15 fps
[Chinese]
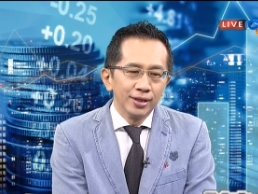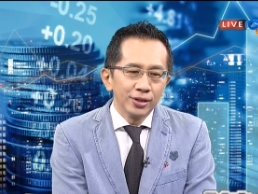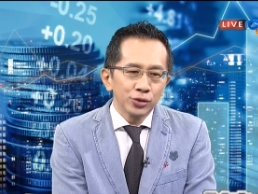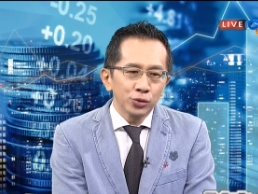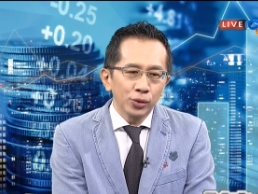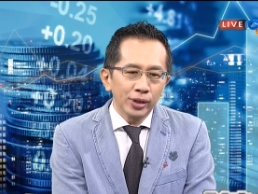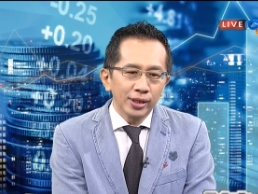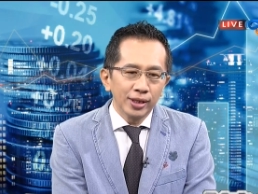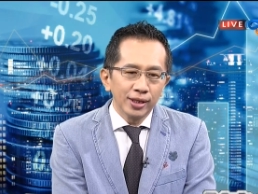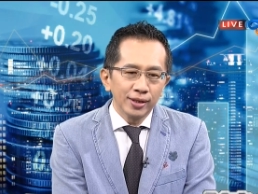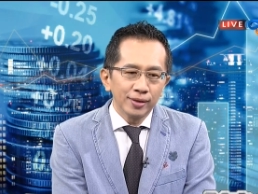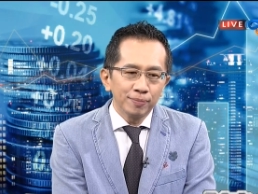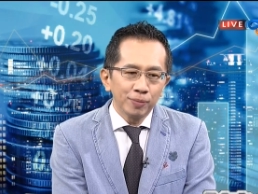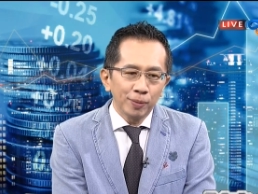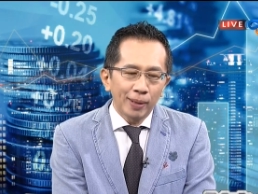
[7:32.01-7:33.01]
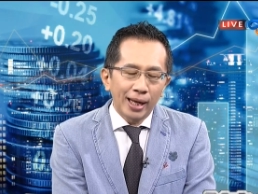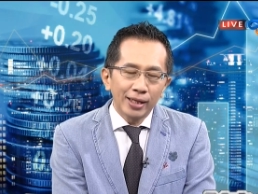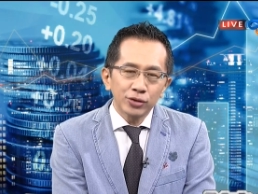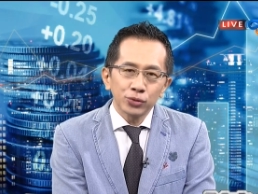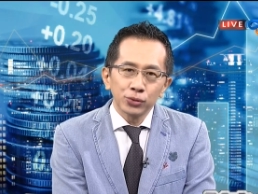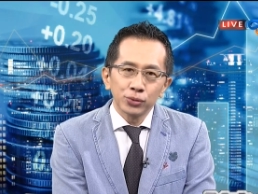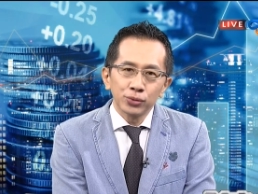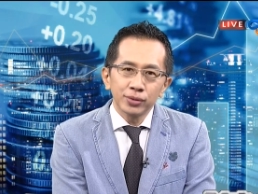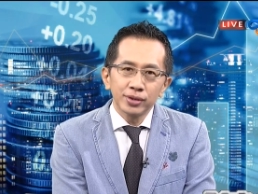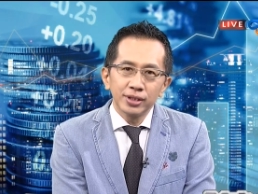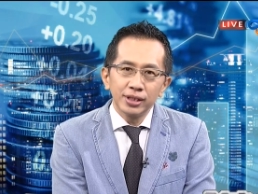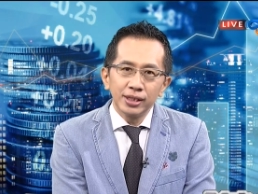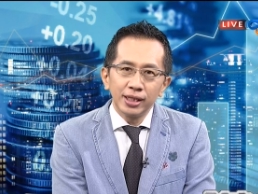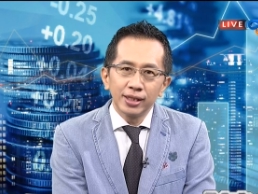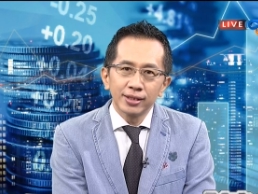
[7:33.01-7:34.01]
所以呢，不排除
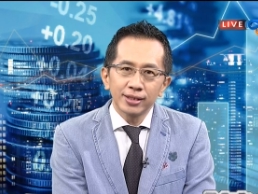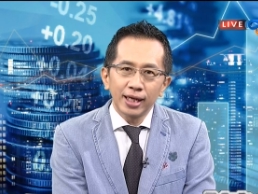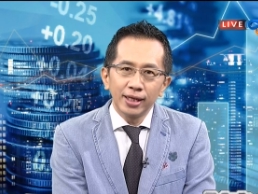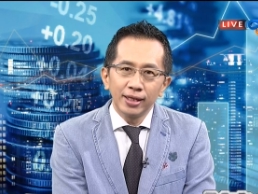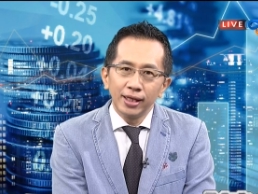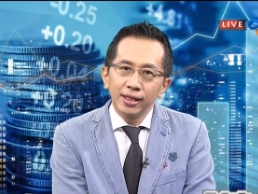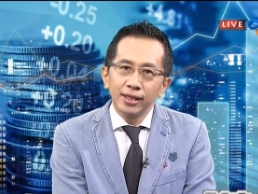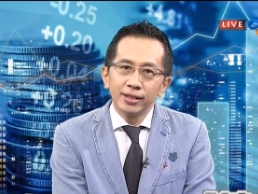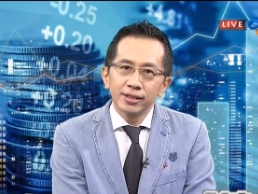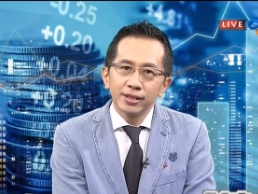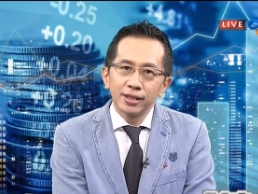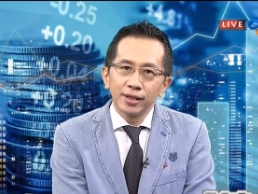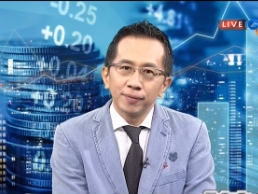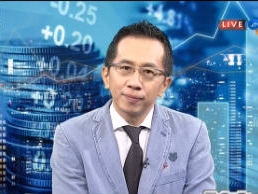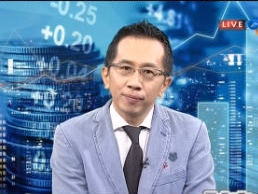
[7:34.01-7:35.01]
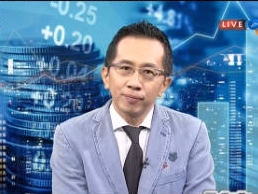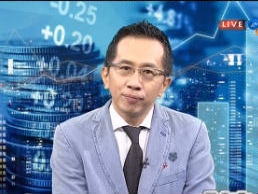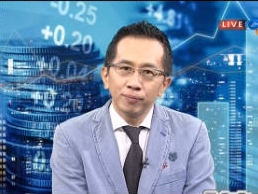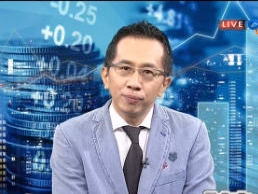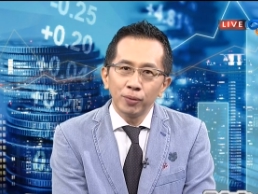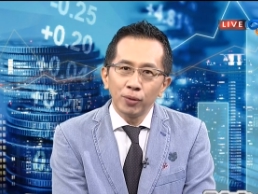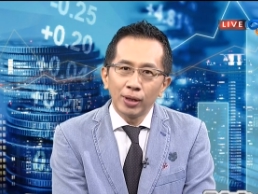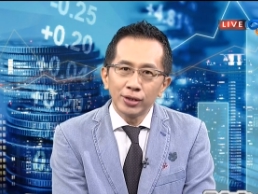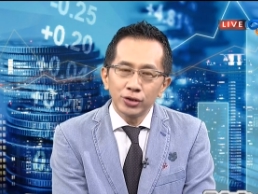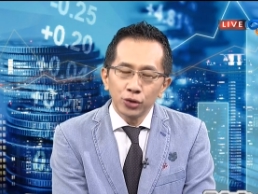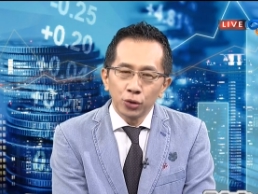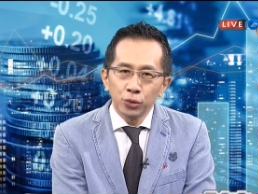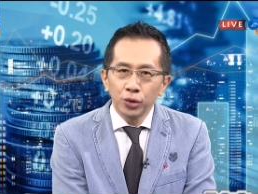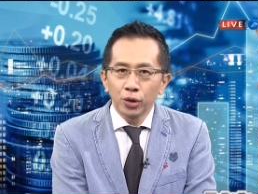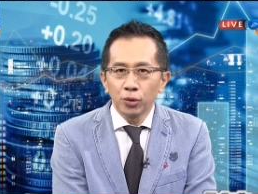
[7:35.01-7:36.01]
今年在年底之前，不管
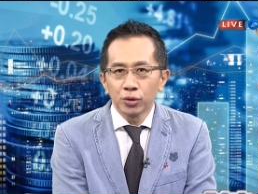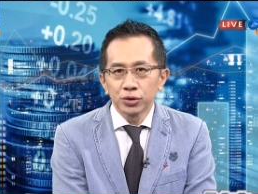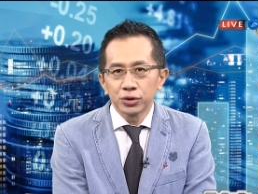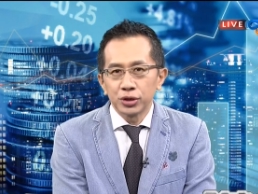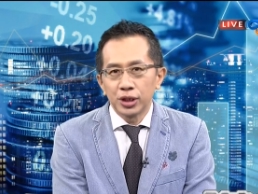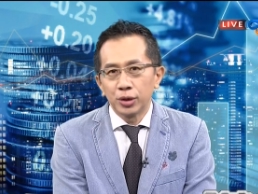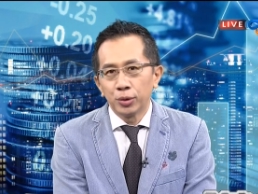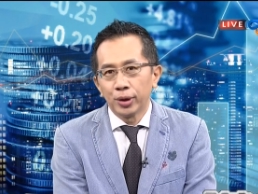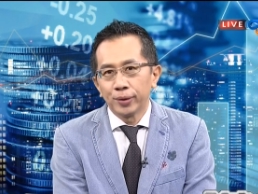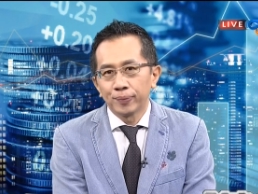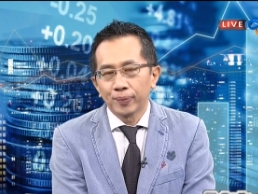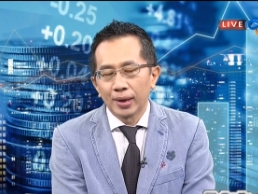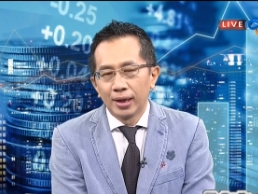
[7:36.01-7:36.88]
九月或十一月，